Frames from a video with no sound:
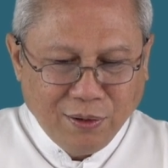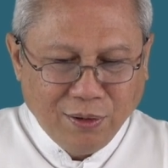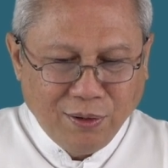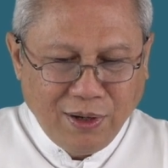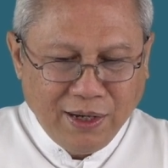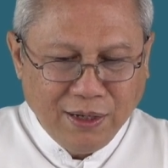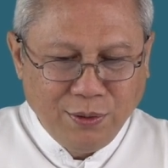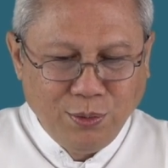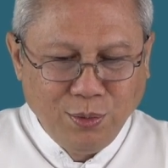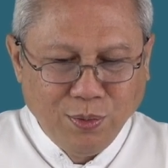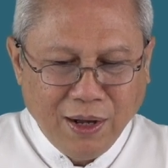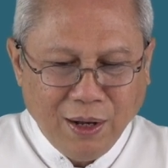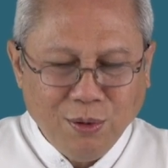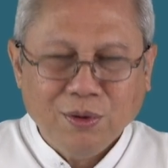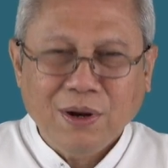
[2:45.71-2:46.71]
oleh
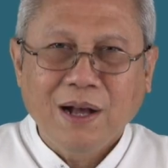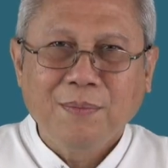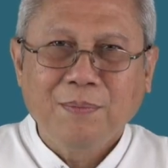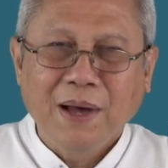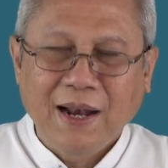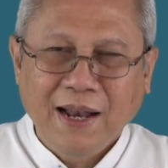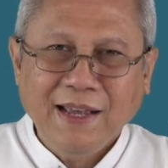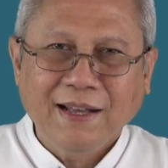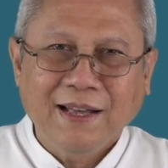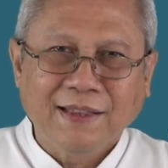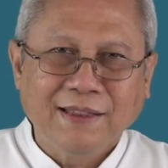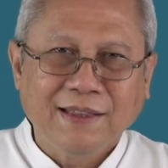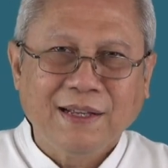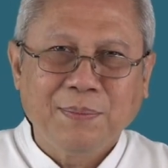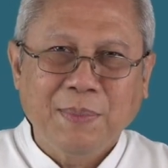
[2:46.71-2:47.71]
dua orang malaikat
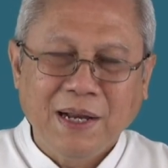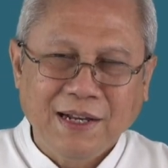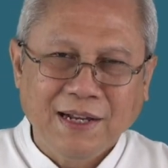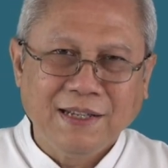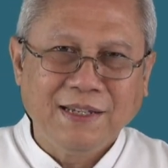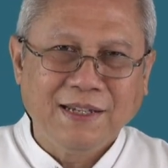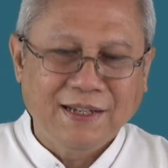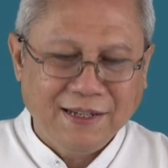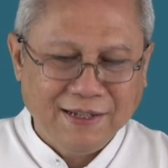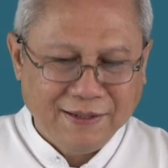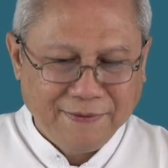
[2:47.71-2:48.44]
kepadanya.